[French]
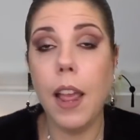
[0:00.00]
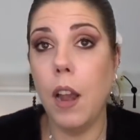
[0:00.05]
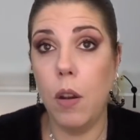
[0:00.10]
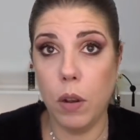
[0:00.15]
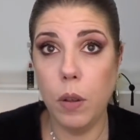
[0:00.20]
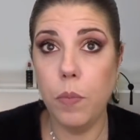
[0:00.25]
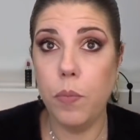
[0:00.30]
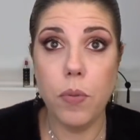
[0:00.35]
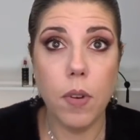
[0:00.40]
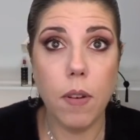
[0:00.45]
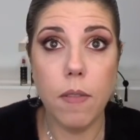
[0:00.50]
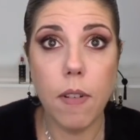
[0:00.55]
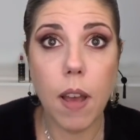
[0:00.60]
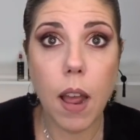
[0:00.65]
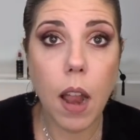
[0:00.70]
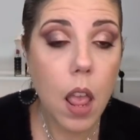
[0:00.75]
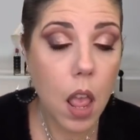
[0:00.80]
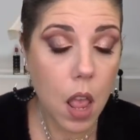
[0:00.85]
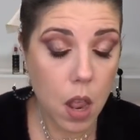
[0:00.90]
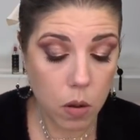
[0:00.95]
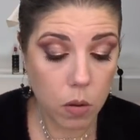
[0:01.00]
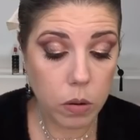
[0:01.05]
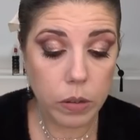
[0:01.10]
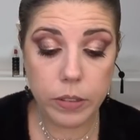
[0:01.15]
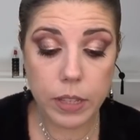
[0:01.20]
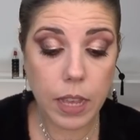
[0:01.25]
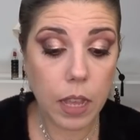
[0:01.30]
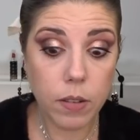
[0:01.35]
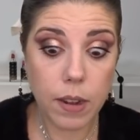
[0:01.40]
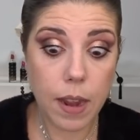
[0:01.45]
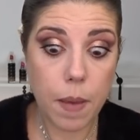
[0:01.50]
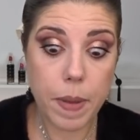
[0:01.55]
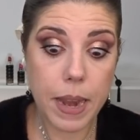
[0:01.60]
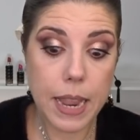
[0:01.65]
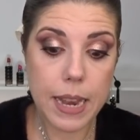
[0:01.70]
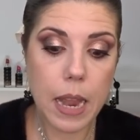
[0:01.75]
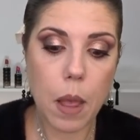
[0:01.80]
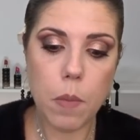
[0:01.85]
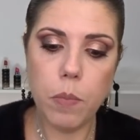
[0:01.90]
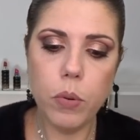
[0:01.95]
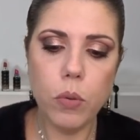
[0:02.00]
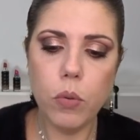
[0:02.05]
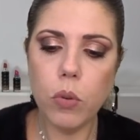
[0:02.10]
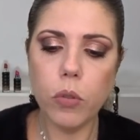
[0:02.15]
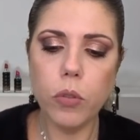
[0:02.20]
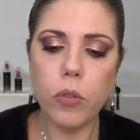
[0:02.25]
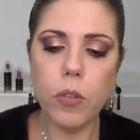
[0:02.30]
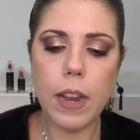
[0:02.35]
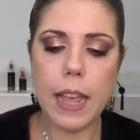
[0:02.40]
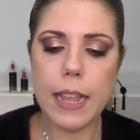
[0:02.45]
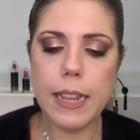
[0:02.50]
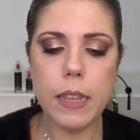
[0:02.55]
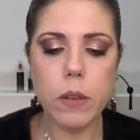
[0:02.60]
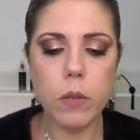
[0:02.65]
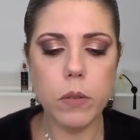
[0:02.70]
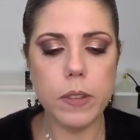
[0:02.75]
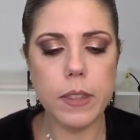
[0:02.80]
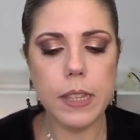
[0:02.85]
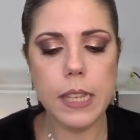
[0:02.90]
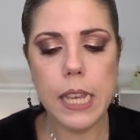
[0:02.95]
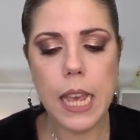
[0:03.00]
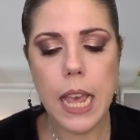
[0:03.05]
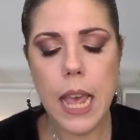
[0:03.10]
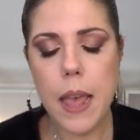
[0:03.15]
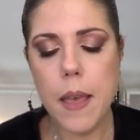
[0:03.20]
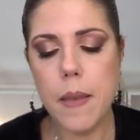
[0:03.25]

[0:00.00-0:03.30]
Elle aurait pu avoir l'Oscar de la palette la plus lourde de l'année aussi,